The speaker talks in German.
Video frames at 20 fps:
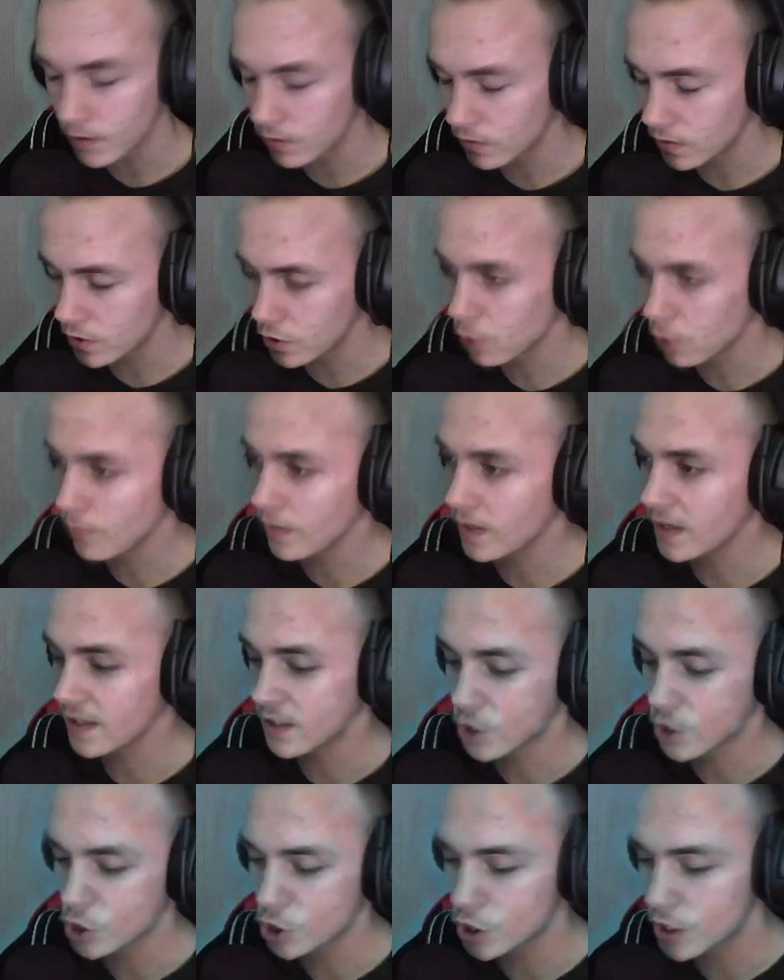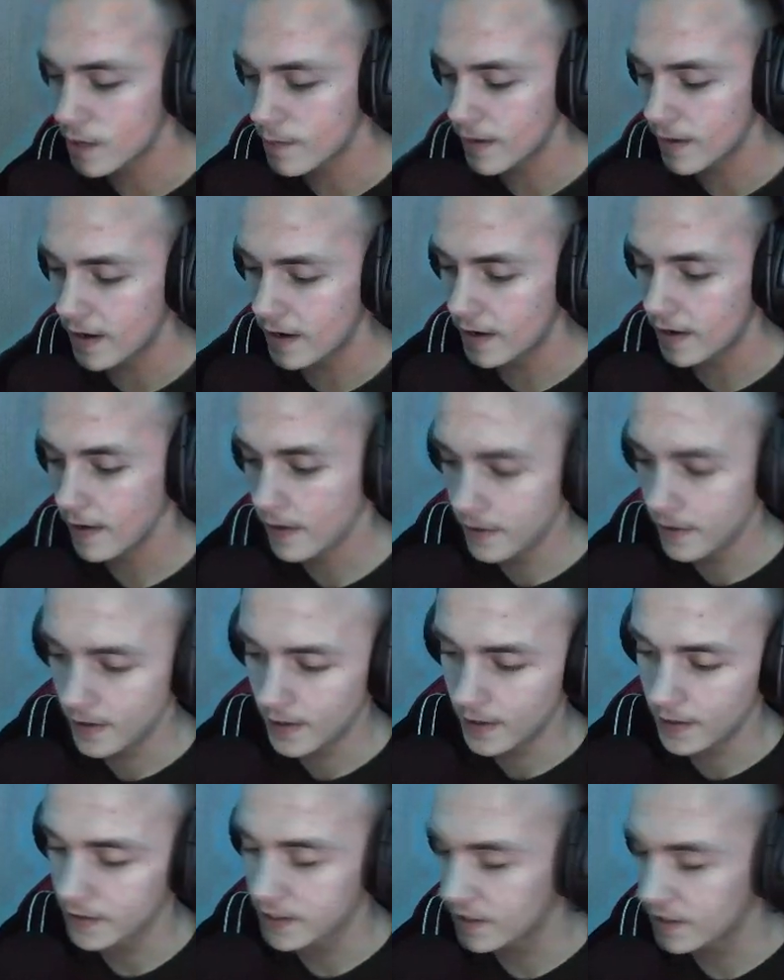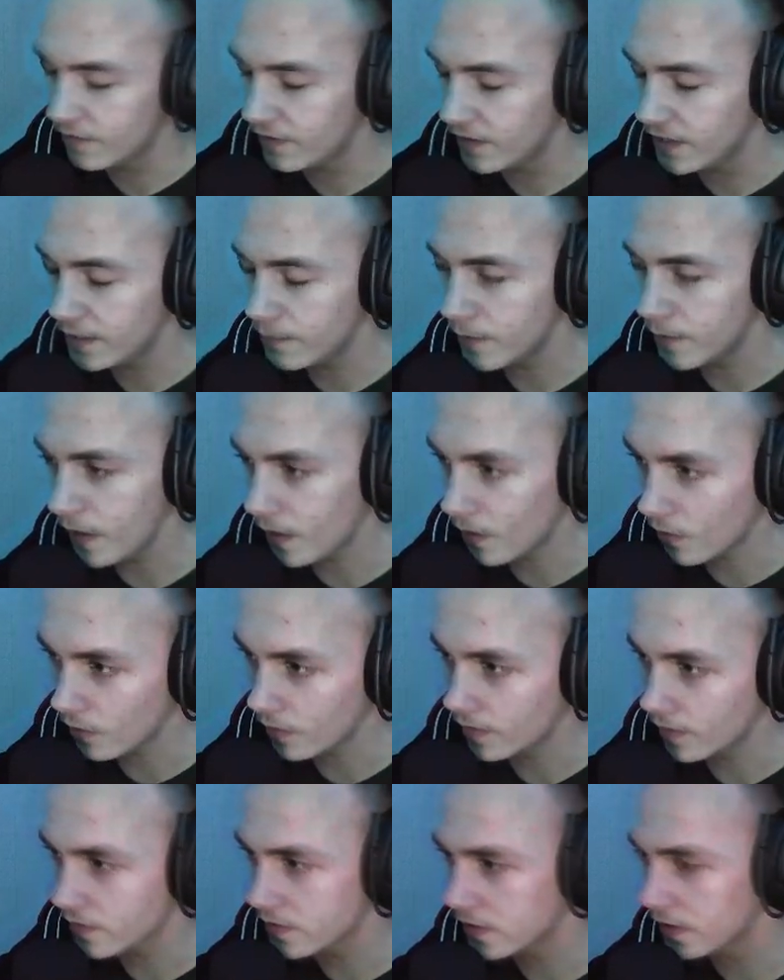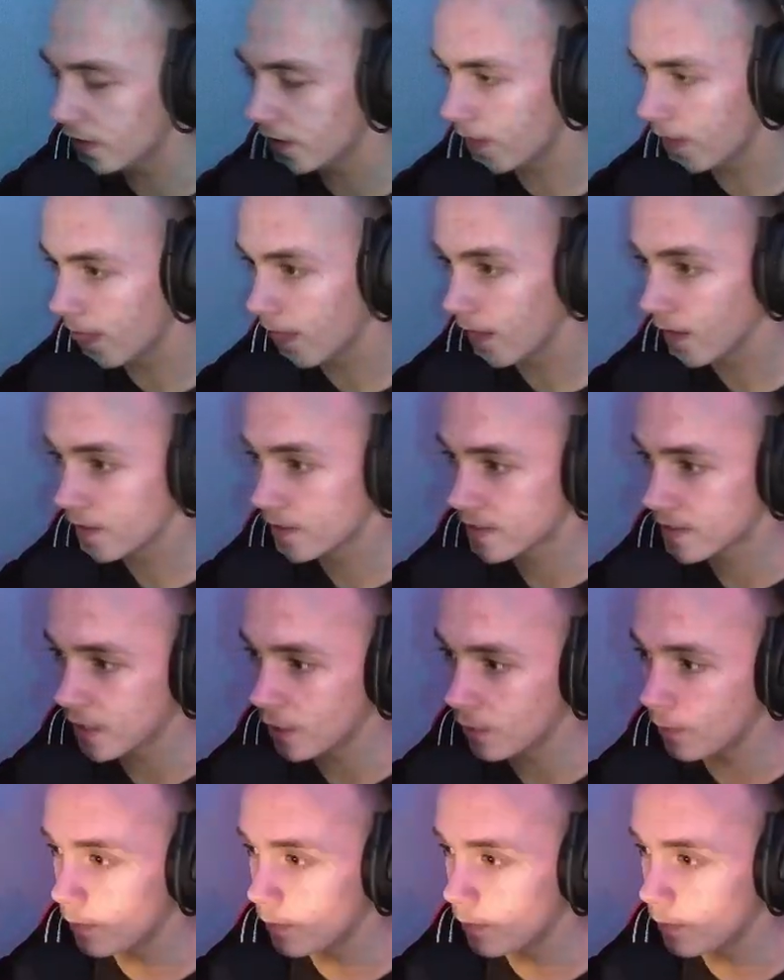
und das sollen wir jetzt schnell mal in Quickie machen und das Ding sauber